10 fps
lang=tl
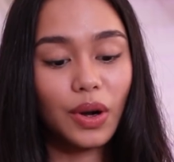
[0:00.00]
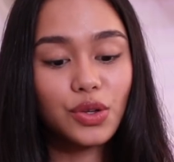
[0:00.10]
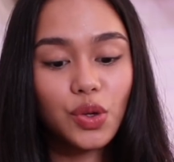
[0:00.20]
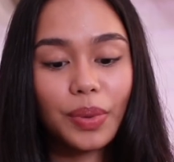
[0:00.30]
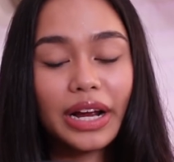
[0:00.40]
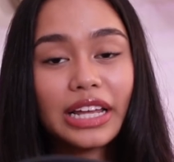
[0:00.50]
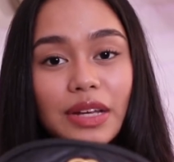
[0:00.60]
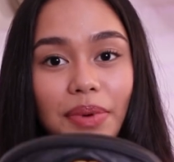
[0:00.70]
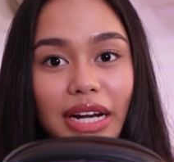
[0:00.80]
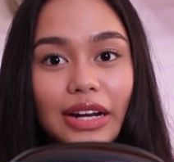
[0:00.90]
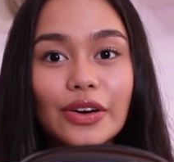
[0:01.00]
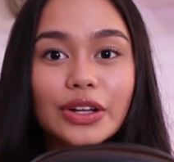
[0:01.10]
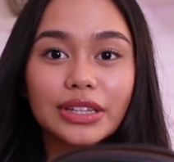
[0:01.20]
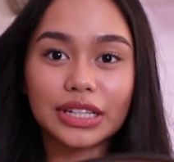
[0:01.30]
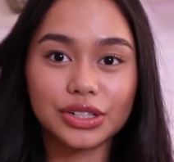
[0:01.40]
Pero super ganda pa rin ng
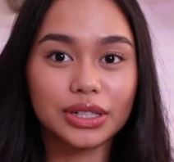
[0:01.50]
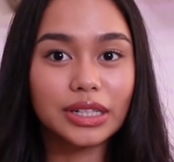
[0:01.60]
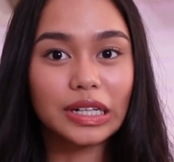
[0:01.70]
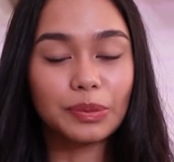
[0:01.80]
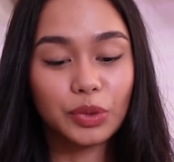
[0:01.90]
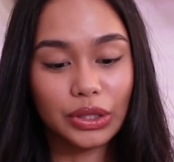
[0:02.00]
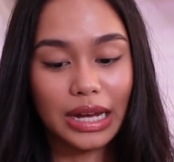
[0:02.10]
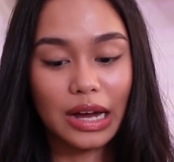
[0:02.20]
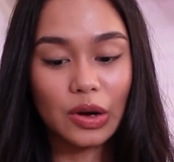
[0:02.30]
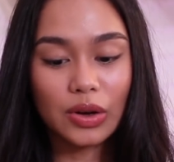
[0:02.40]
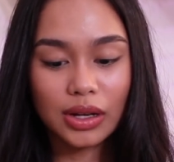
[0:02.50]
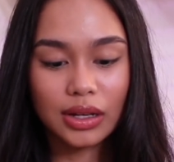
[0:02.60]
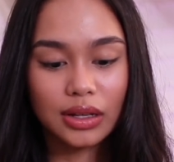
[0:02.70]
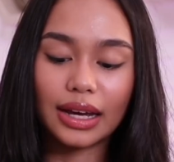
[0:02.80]
condition niya up to now.